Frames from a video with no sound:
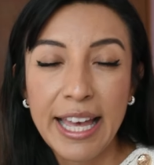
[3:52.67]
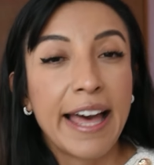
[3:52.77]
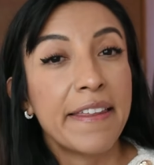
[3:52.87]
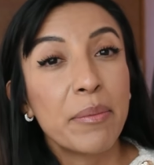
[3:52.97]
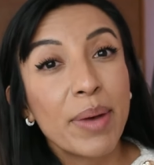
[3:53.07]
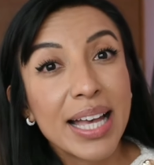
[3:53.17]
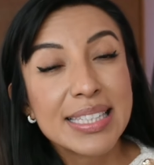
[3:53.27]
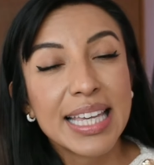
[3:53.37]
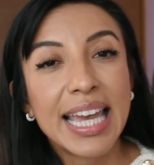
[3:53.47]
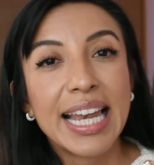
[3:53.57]
Además,
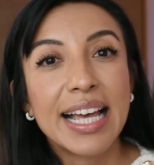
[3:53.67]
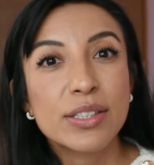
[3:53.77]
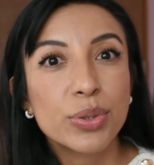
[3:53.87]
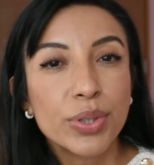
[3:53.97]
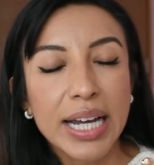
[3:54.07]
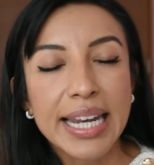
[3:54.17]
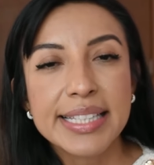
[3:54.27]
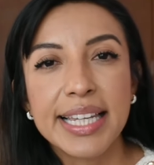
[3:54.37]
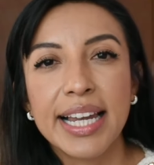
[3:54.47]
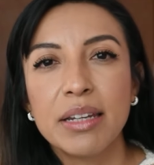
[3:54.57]
el azúcar
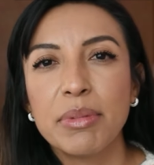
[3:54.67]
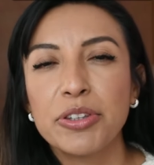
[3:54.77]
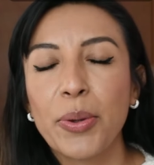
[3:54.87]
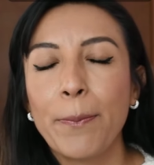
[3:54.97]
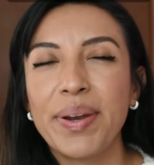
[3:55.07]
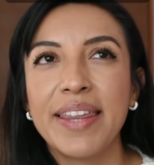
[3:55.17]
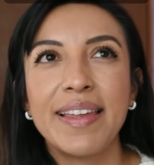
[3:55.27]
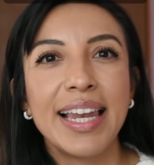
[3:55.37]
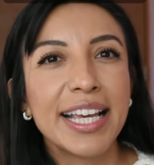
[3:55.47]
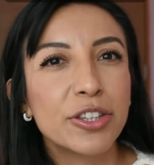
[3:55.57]
es el alimento
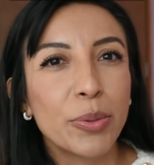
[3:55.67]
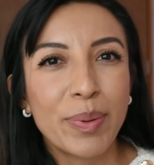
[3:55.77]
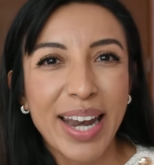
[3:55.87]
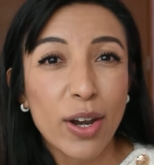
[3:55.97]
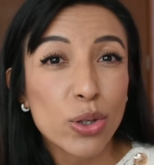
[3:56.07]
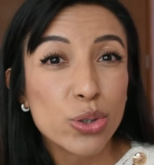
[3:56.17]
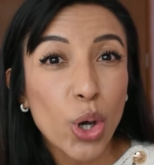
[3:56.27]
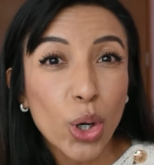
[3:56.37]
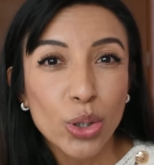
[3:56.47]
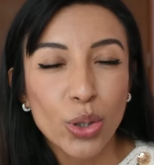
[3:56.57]
predilecto para los
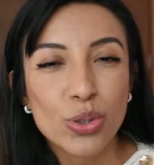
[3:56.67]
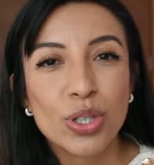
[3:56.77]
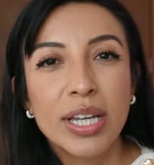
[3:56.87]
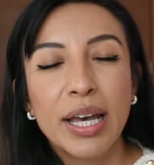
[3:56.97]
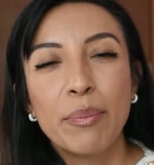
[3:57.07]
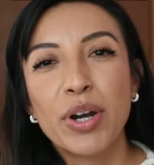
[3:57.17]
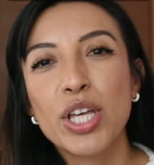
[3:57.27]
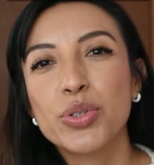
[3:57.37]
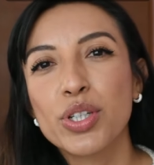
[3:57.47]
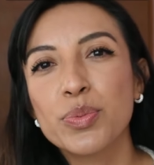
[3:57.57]
hongos, por
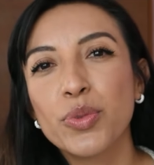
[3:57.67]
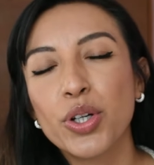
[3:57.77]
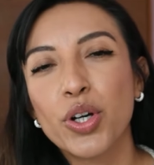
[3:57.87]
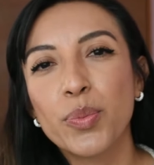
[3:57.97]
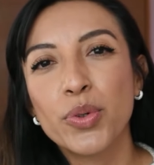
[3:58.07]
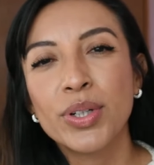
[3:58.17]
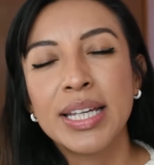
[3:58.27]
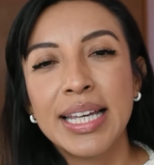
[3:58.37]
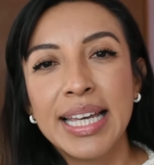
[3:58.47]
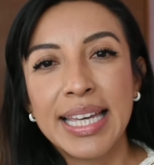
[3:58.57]
eso es muy
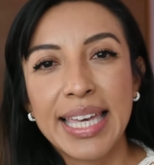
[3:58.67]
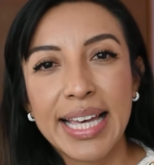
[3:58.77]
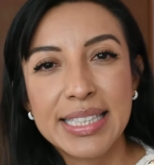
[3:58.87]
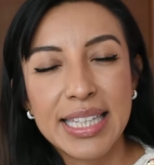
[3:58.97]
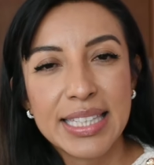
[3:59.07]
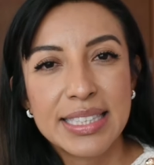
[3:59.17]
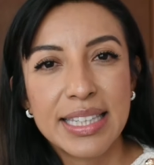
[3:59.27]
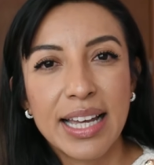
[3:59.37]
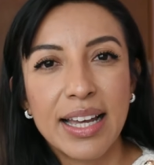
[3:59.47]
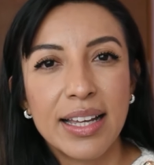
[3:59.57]
común que
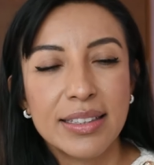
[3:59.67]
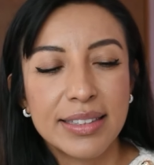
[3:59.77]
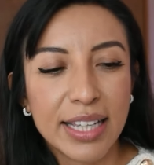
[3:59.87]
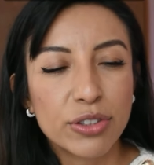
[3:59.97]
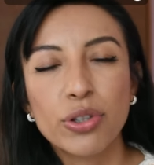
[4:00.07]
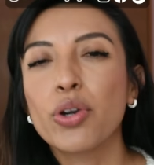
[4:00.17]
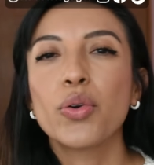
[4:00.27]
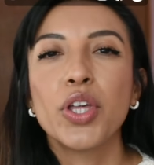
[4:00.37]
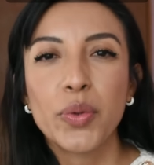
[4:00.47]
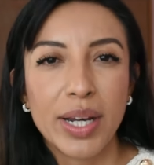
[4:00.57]
exista tanto
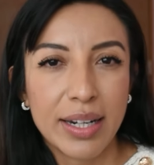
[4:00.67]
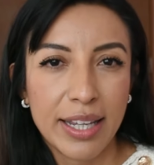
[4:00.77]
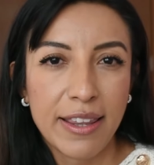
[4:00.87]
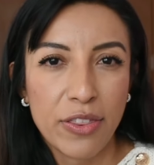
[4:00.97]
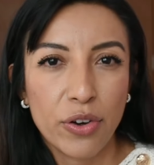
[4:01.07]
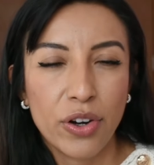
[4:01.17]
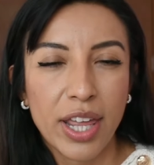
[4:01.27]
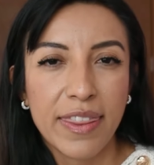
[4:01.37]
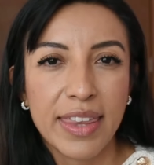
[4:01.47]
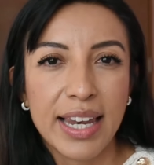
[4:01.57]
ruido
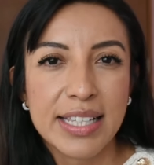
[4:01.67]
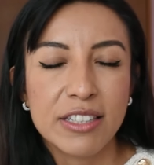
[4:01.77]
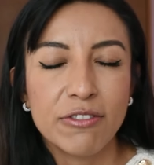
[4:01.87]
alrededor de las